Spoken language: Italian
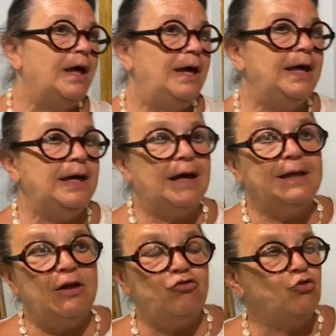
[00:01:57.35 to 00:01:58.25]
e
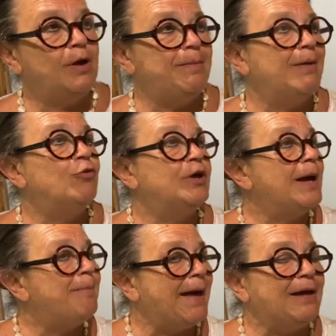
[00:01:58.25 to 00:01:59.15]
adesso che abbiamo
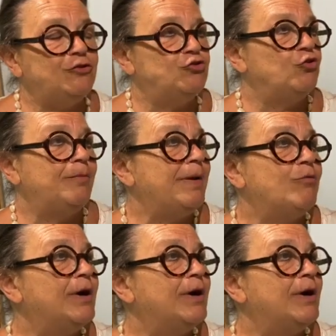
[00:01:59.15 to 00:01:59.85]
riaperto abbiamo